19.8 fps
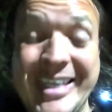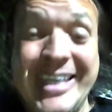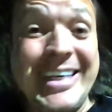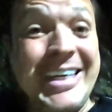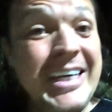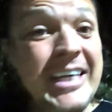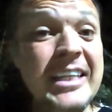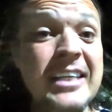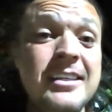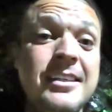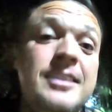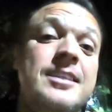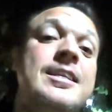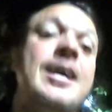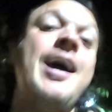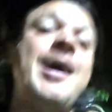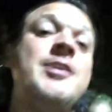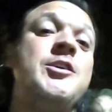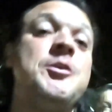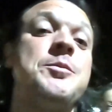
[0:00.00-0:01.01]
aqui na
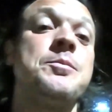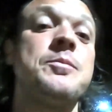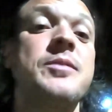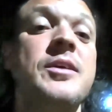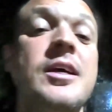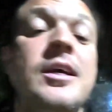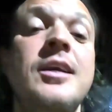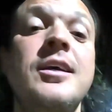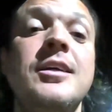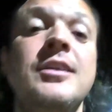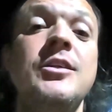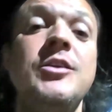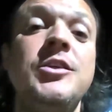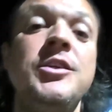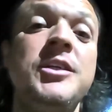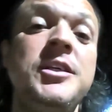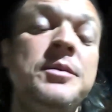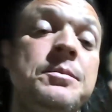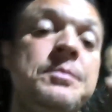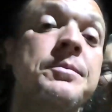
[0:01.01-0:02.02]
cidade
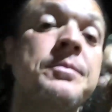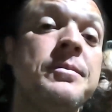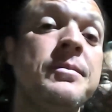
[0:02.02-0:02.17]
de